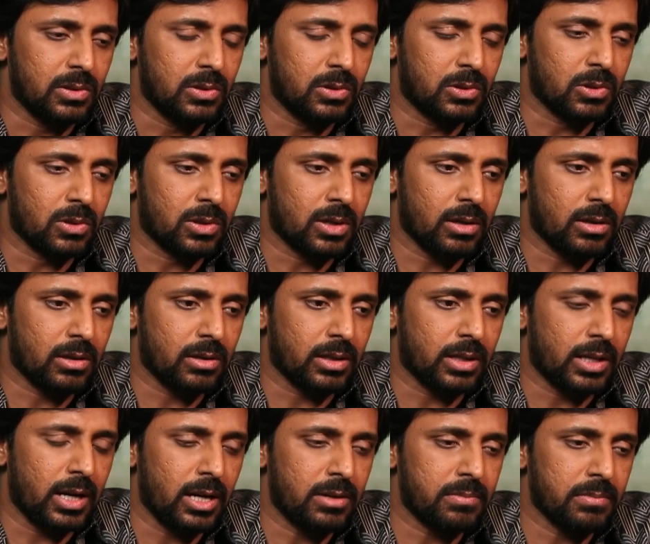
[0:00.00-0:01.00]
you took a
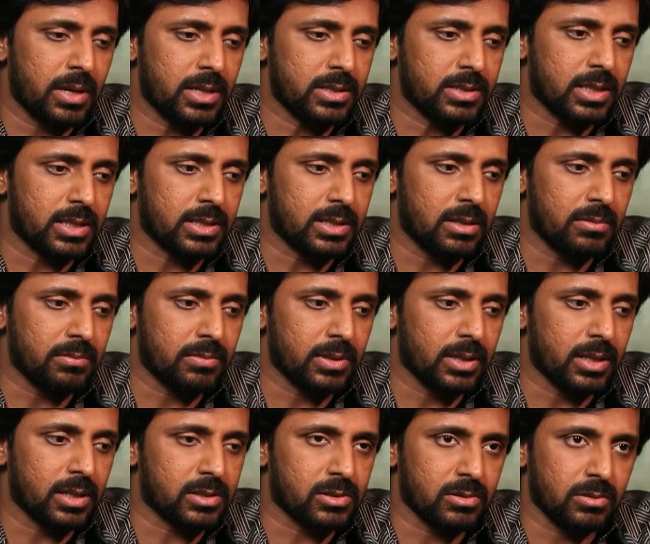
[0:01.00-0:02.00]
great man's example
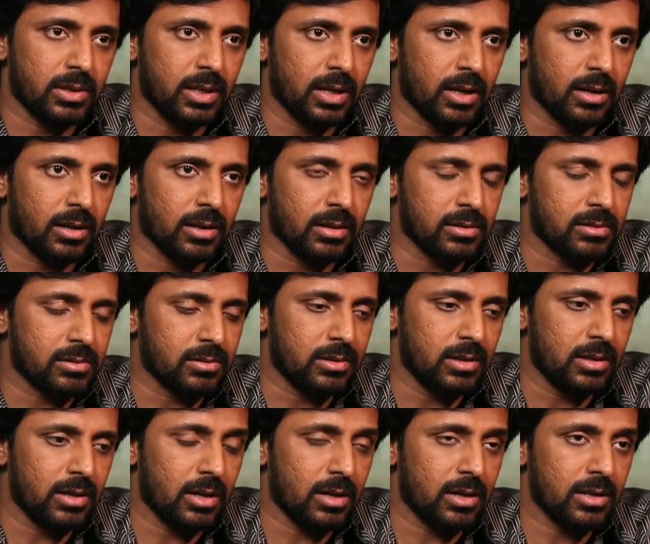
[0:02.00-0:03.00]
like Sunil Anna.
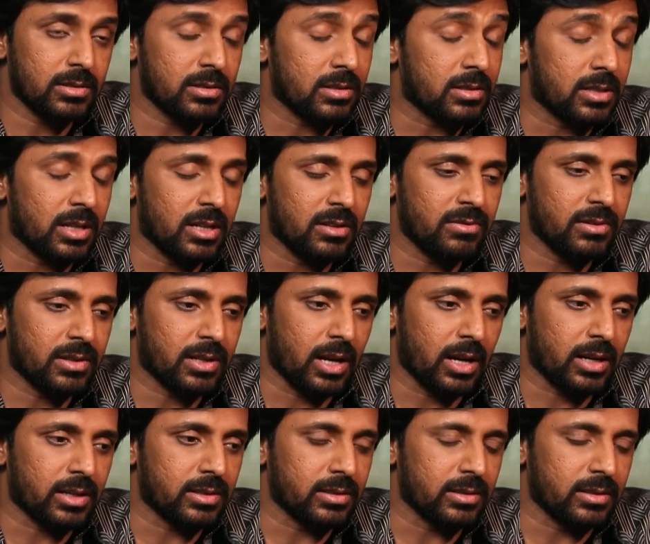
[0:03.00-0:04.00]
Sunil mm. Anna is a terrific mm.
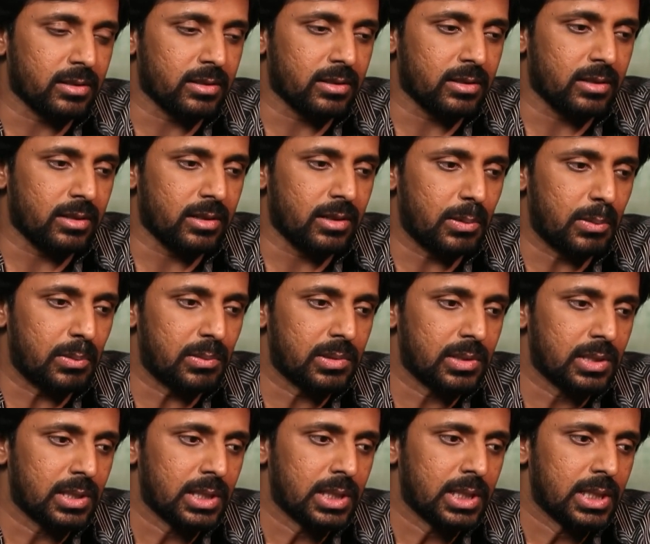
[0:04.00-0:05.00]
actor. Uh,
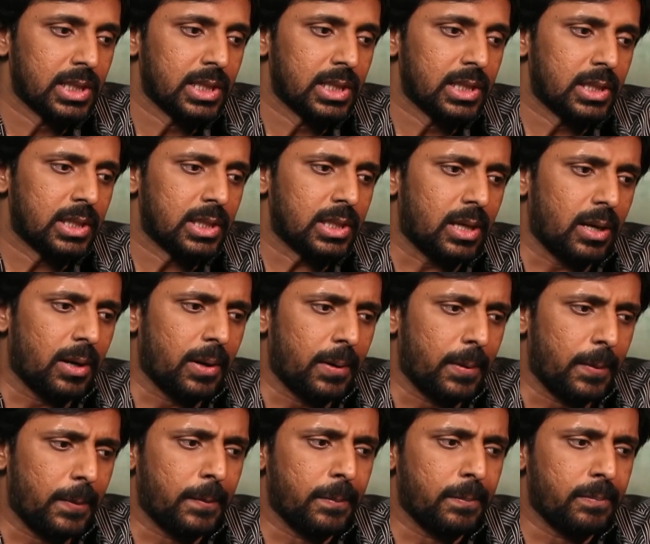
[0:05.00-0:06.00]

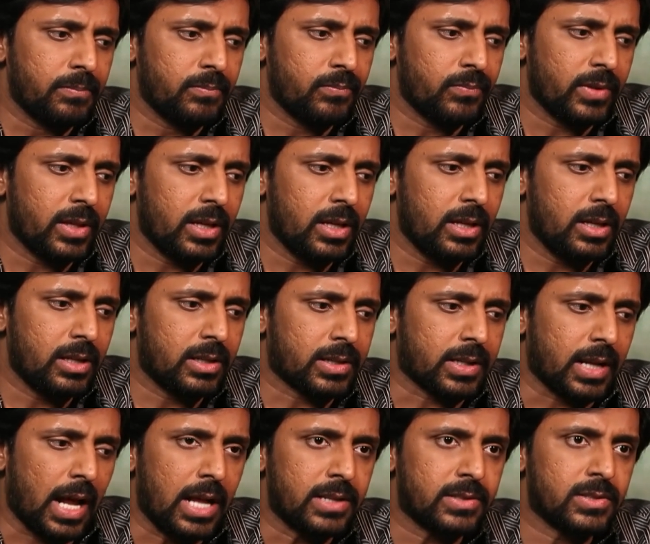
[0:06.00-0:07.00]
um, he
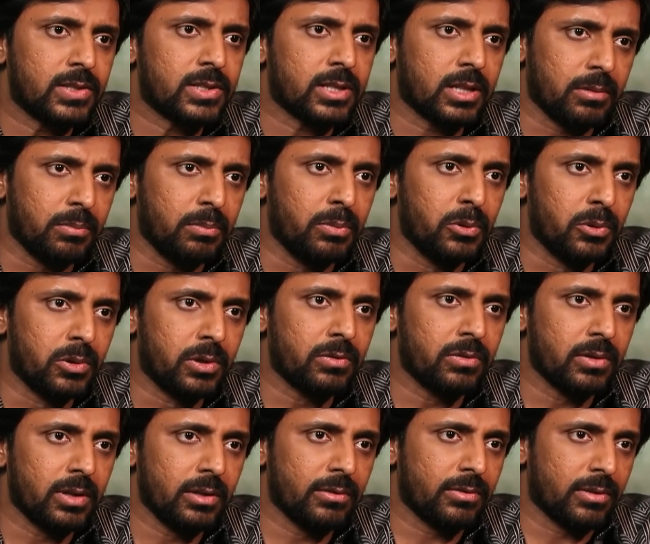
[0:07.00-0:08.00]
transitioned
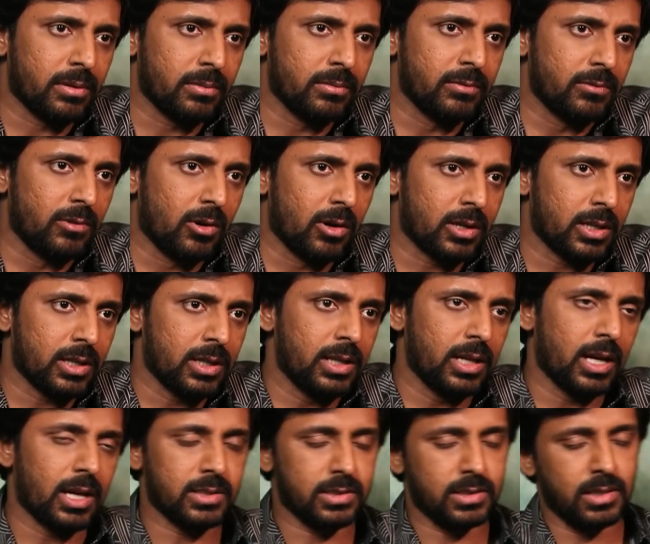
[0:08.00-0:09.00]
beautifully from what he
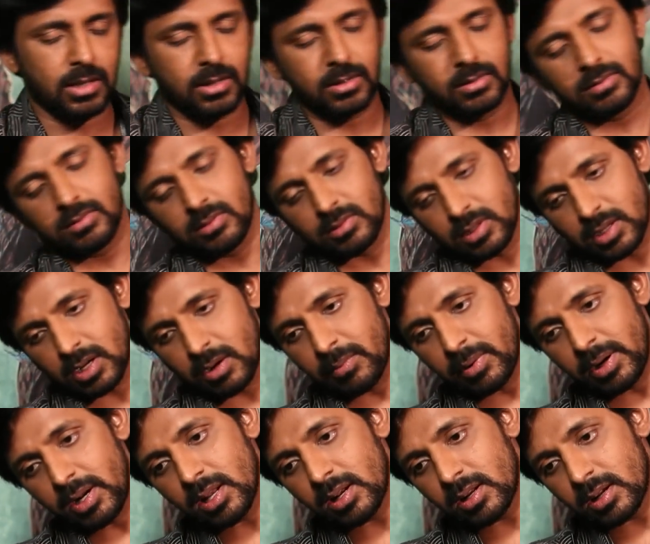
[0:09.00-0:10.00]
has done. ఒక
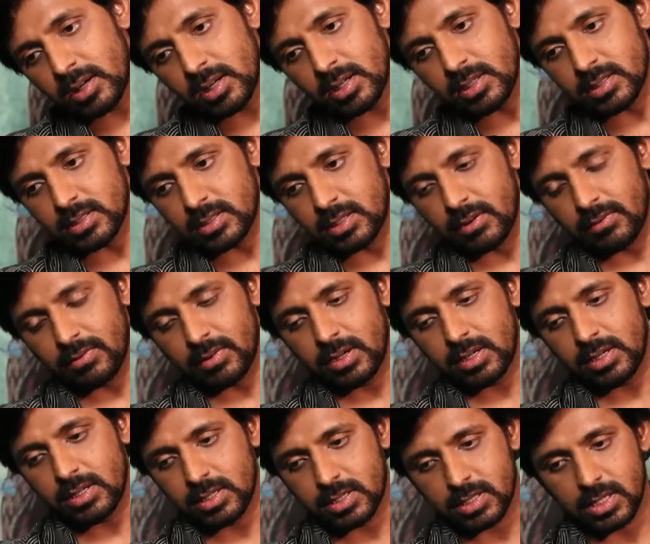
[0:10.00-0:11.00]
కమెడియన్గా ఈజ్
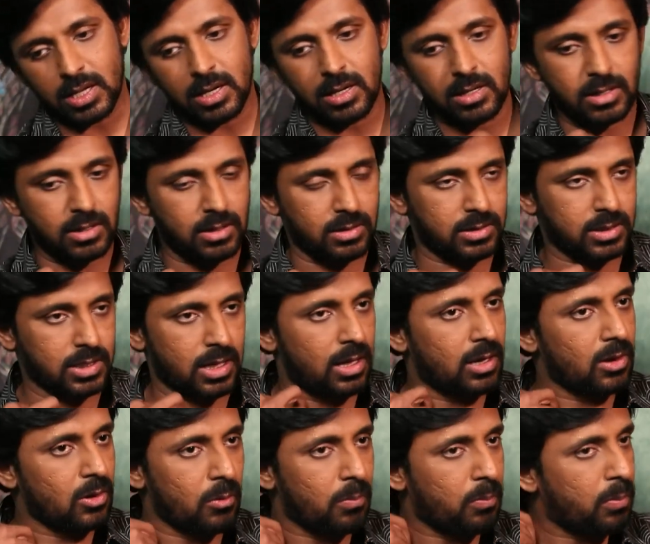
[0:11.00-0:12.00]
డెఫినెట్లీ చాలా
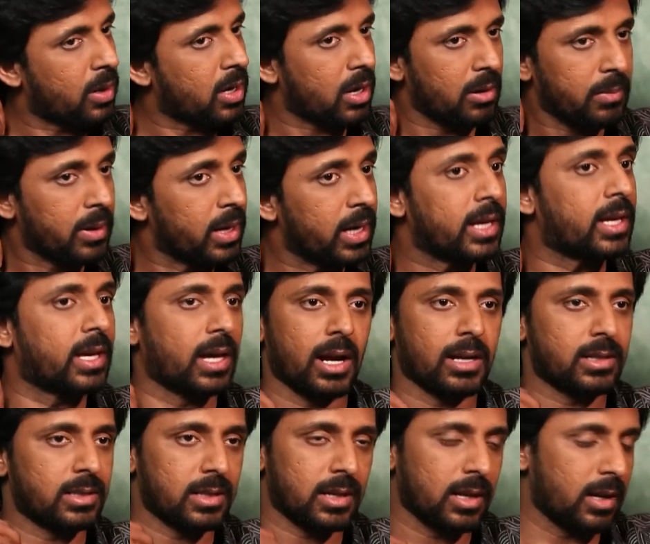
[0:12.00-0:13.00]
చాలా గొప్ప కమెడిక్
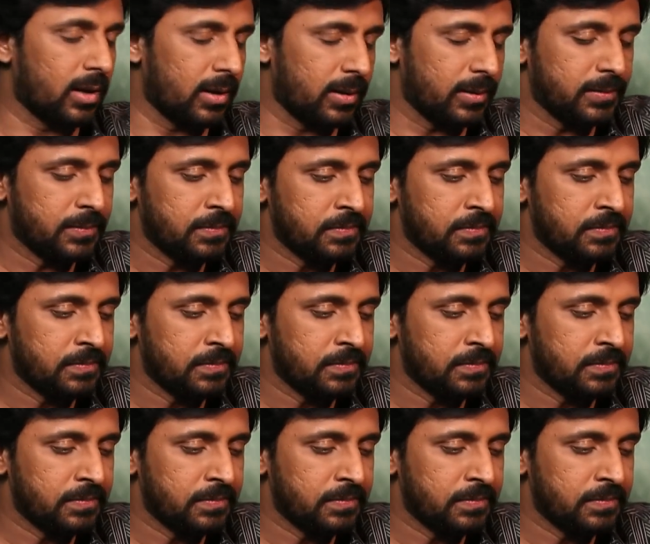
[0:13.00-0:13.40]
యాక్టర్ ఆయన